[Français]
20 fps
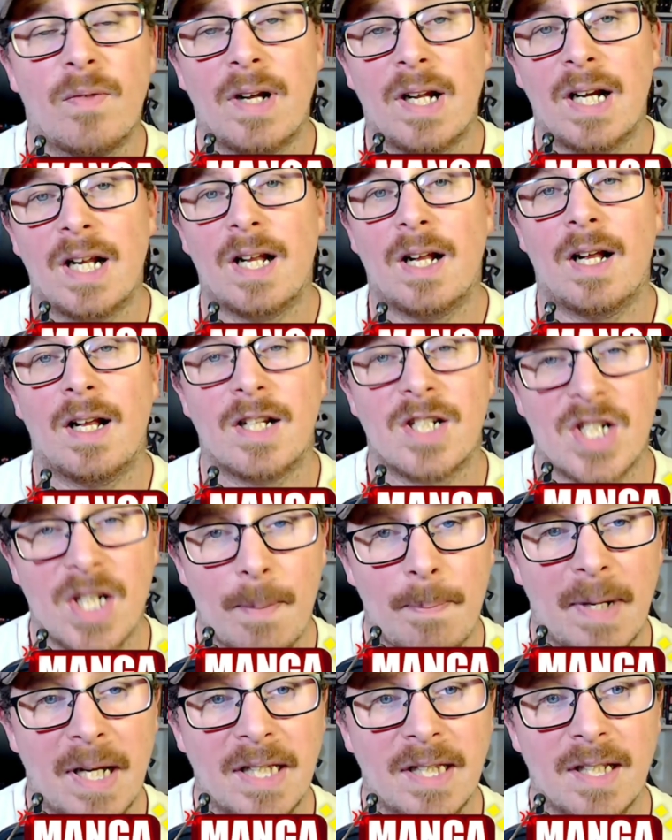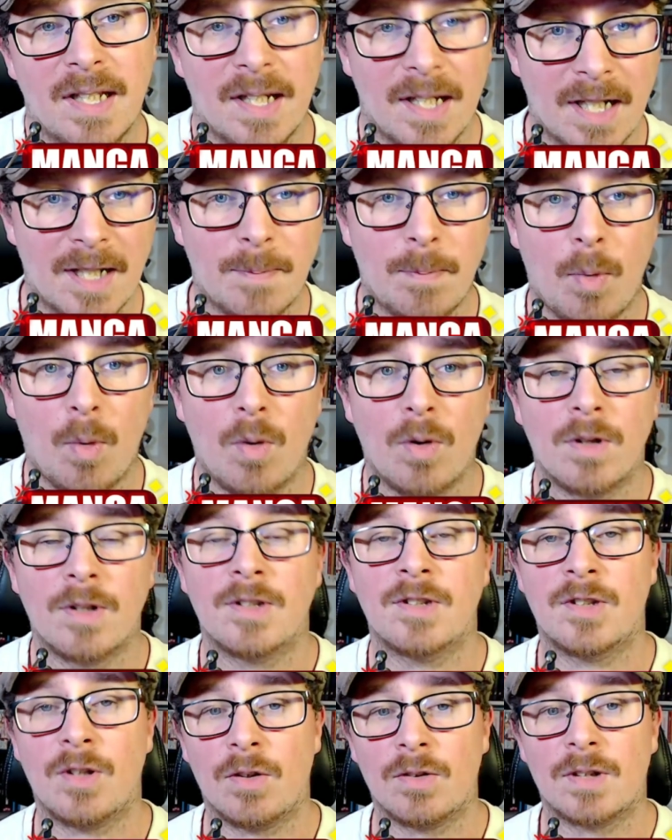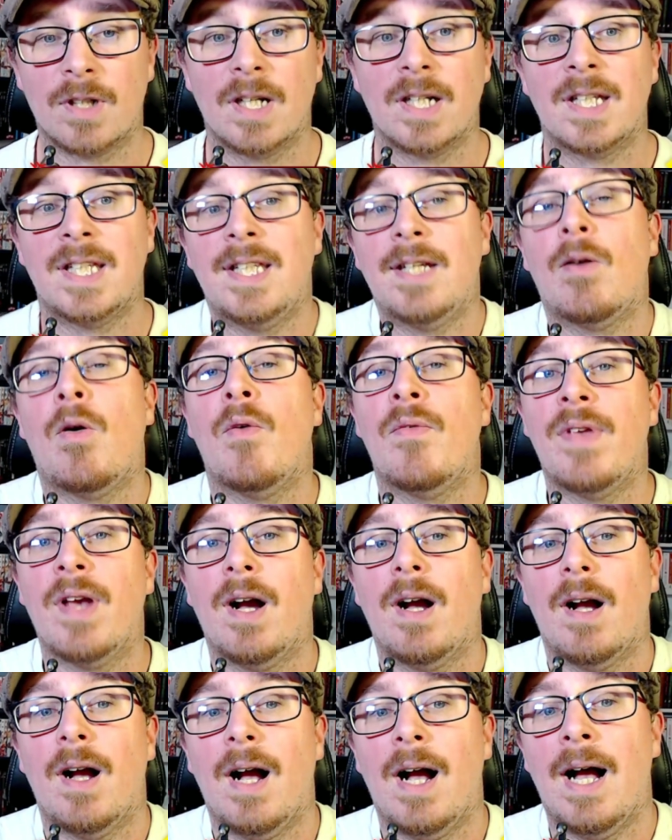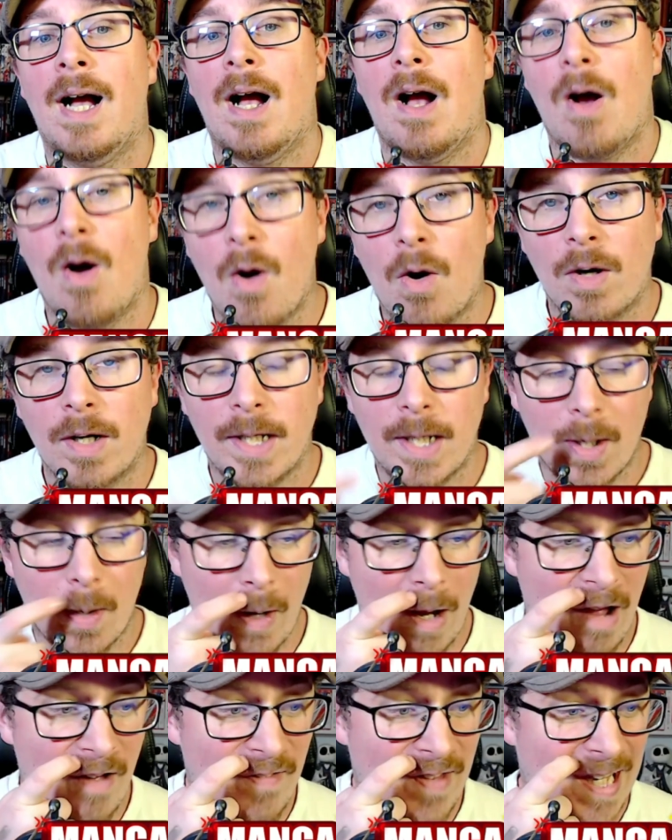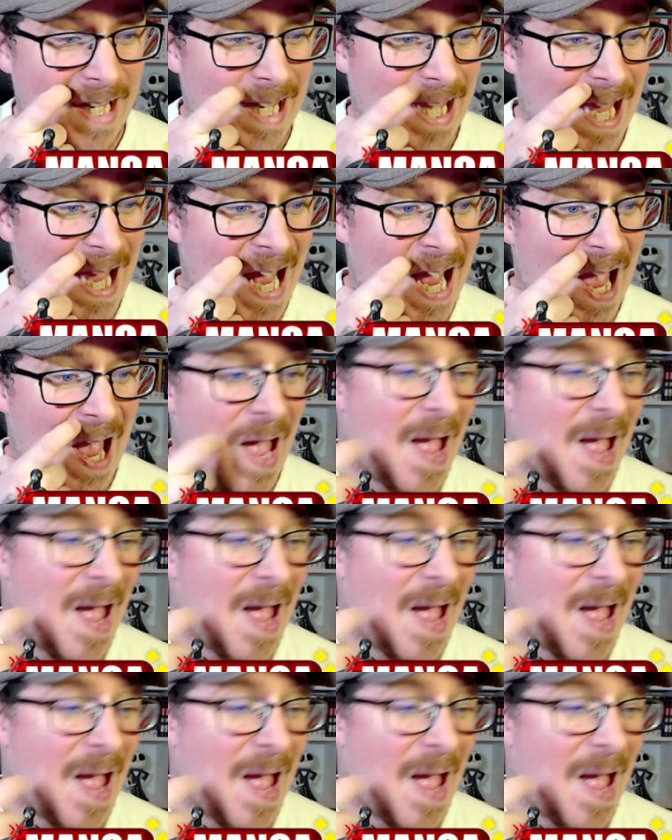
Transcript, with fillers: on va à la Japan Expo Centre qui revient à Orléans avec,